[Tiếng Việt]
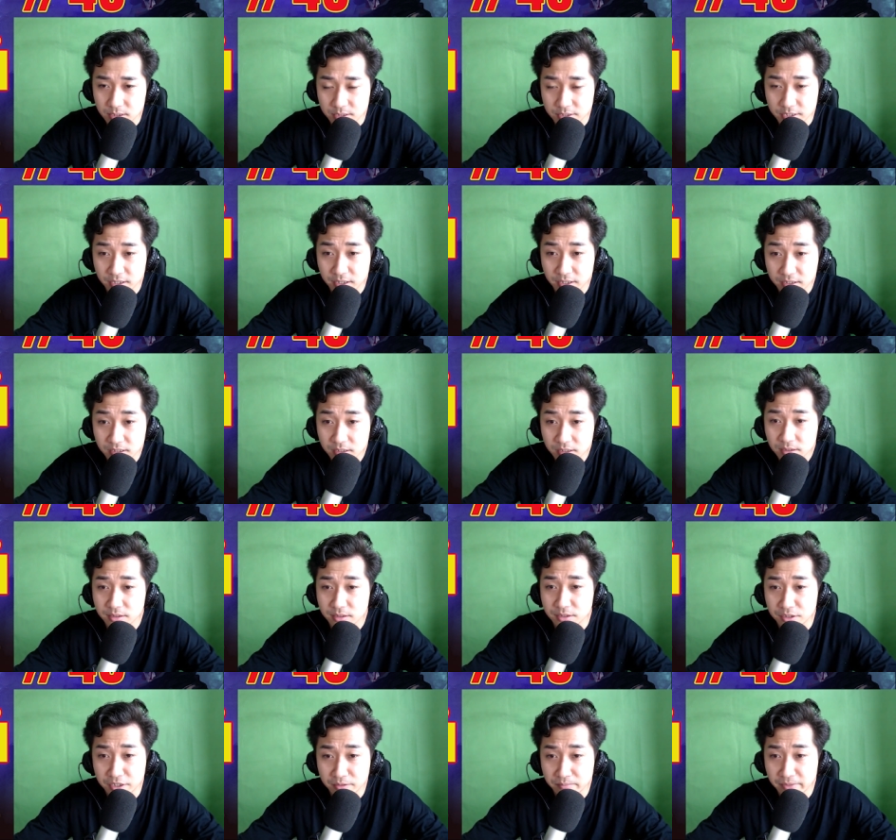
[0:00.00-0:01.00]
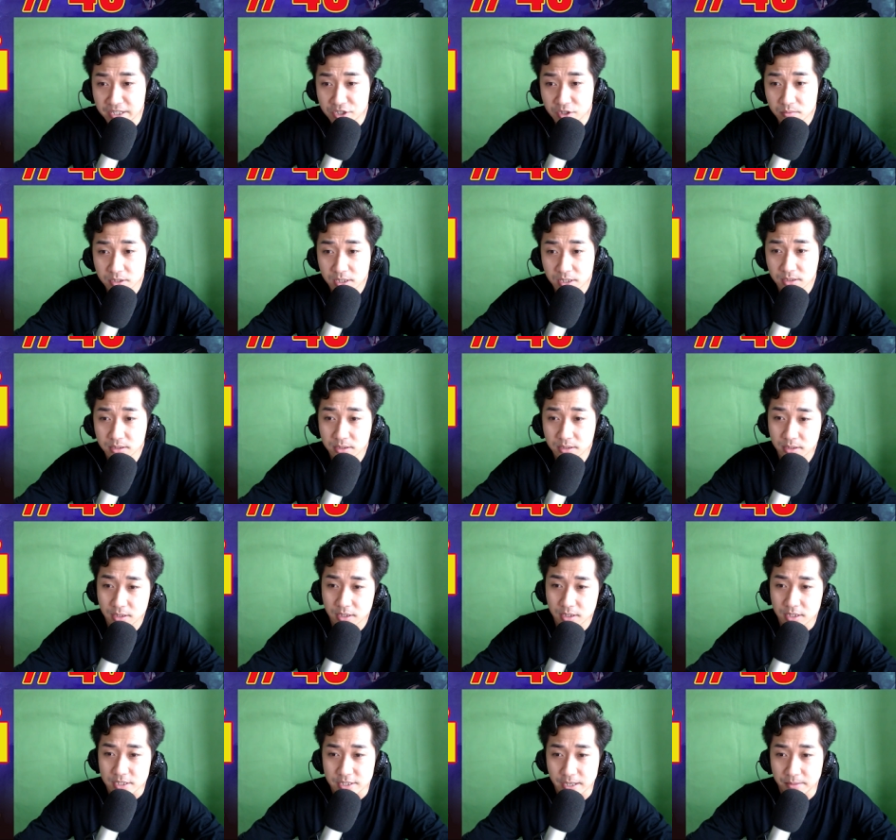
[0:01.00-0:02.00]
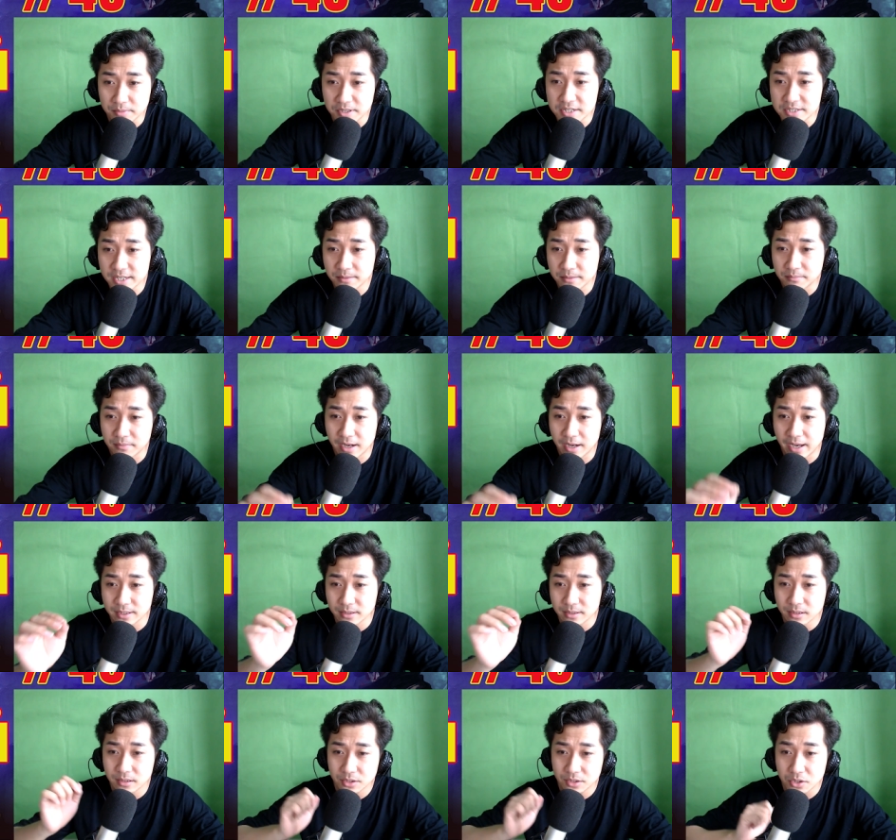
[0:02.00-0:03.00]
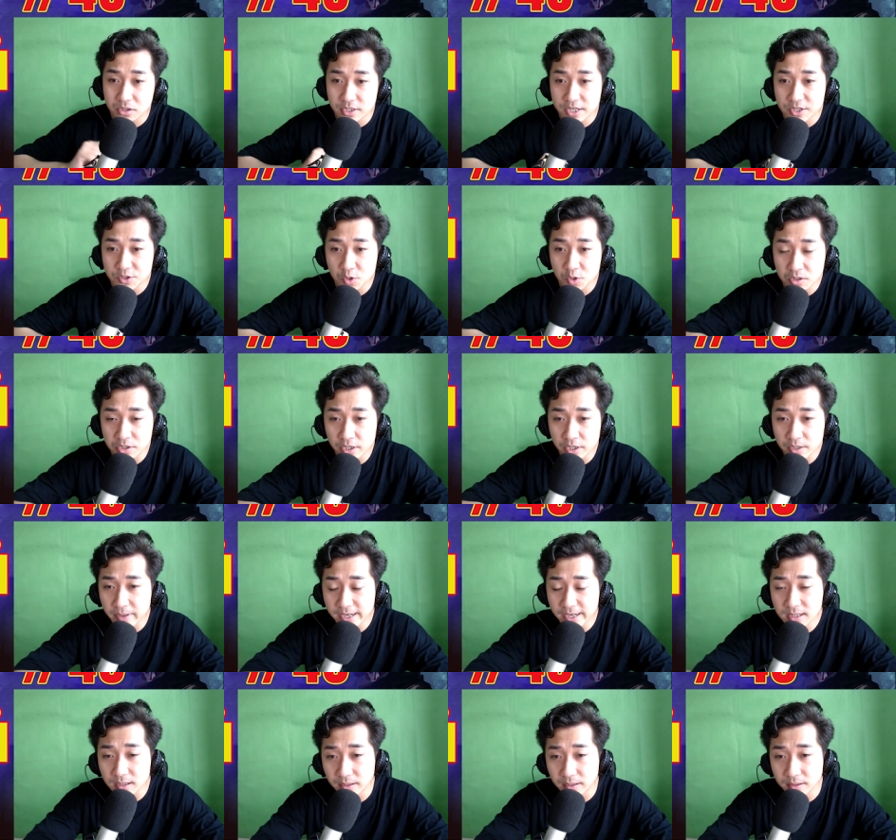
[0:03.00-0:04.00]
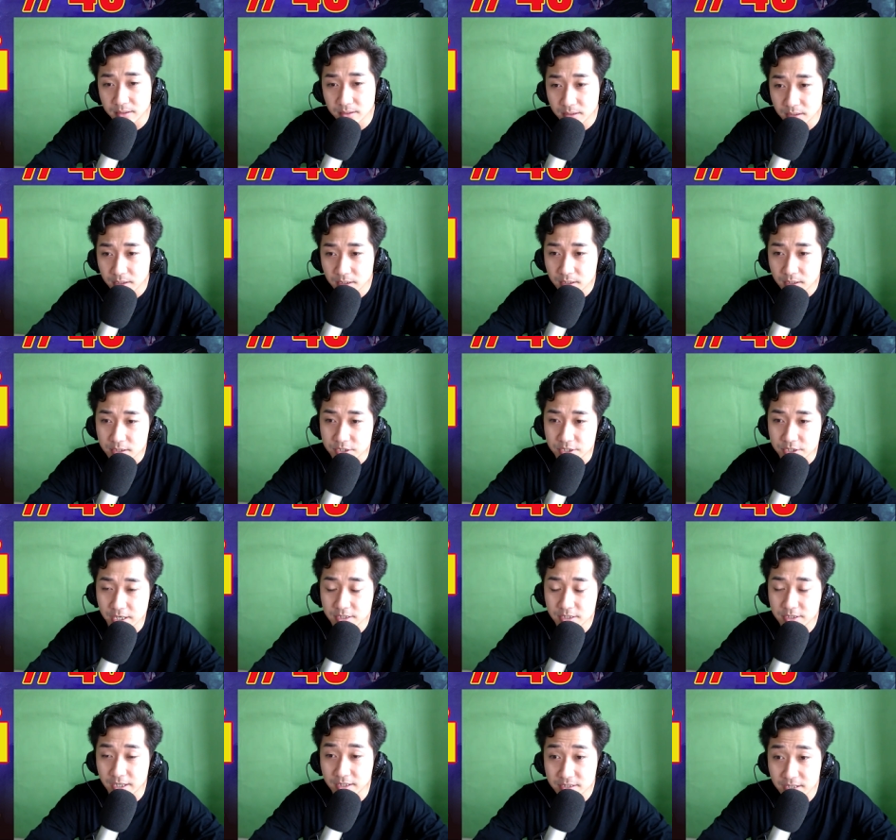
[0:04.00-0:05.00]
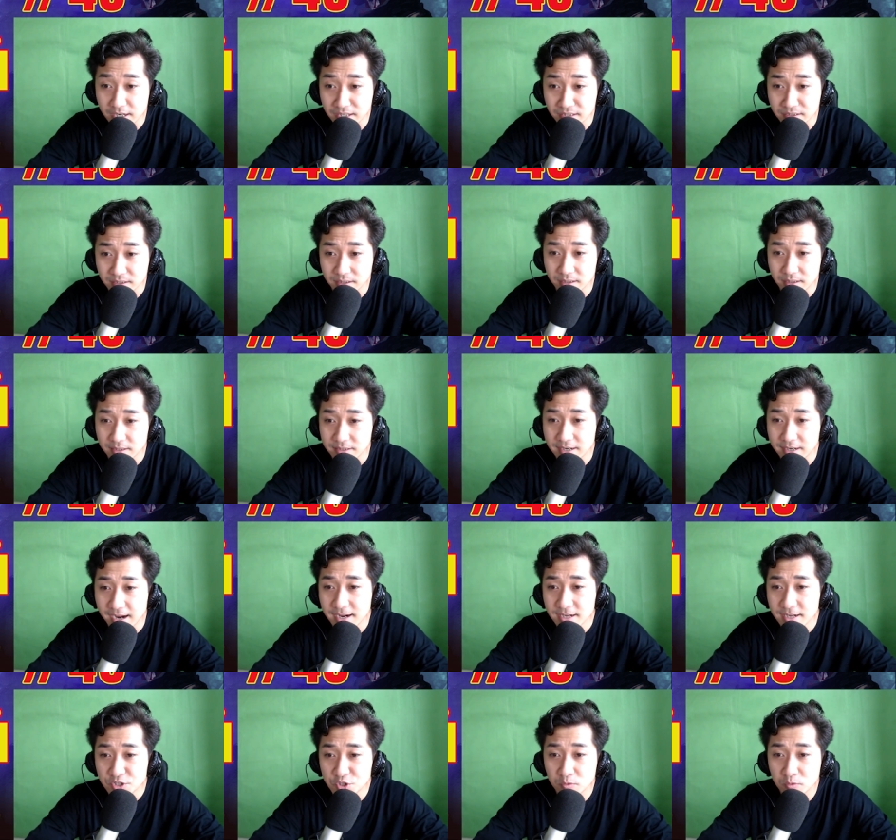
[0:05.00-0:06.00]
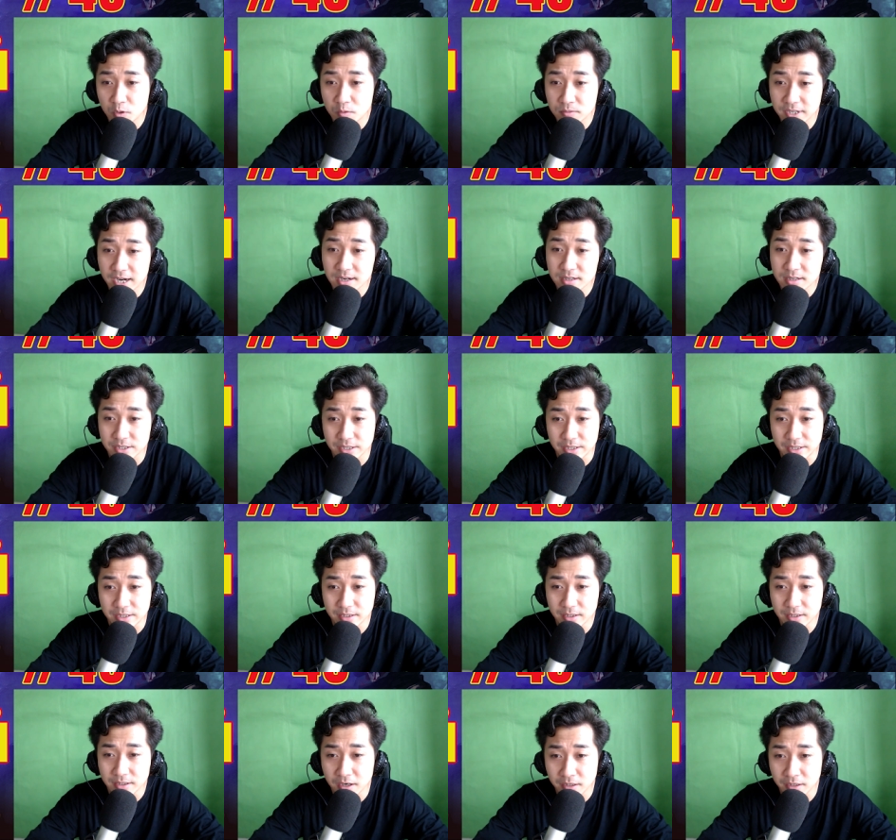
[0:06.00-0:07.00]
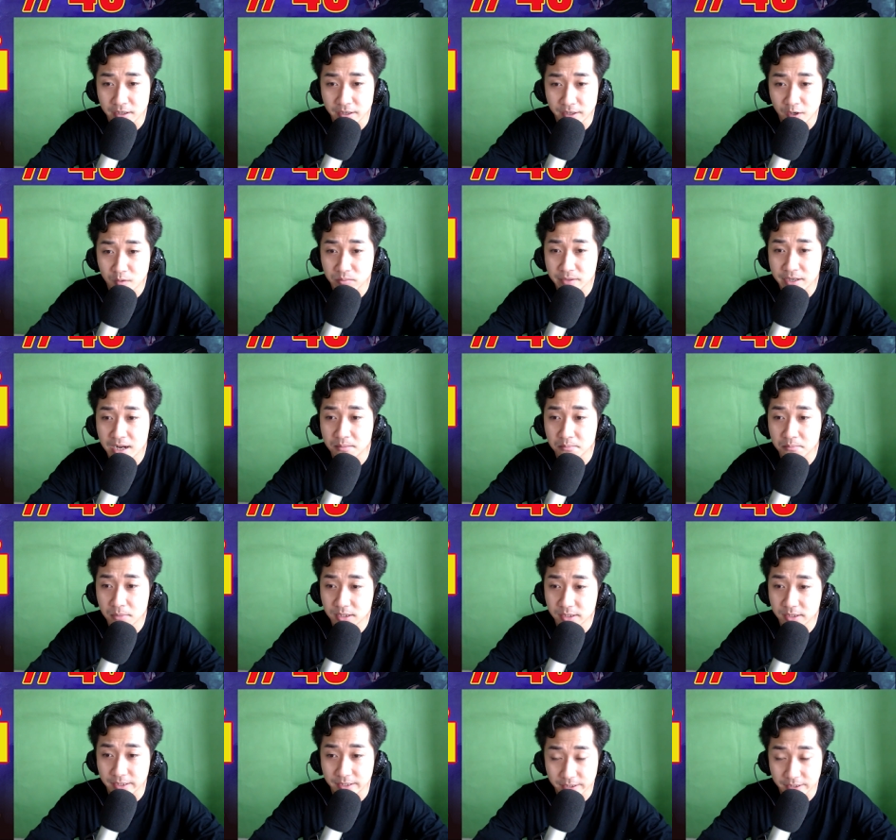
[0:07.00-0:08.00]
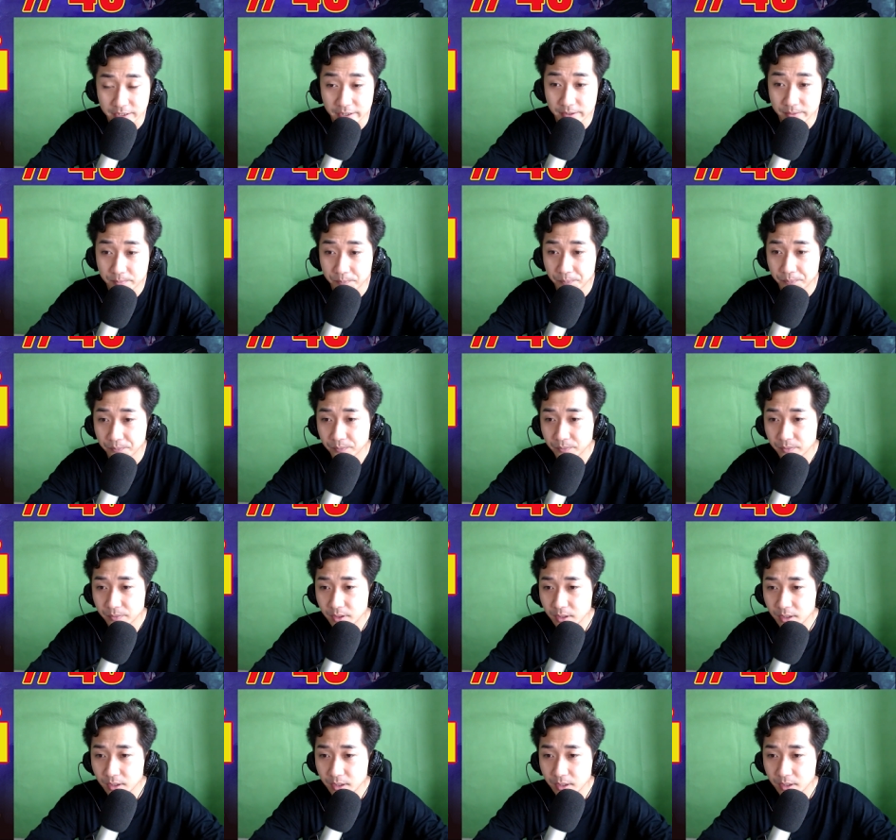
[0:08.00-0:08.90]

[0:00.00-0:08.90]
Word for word: Zillingus nhìn mình trong gương, xem đi xem lại, từ trên xuống dưới mấy lần. Chắc chắn rằng gã trông không khác gì người đàn ông đang bất tỉnh kia.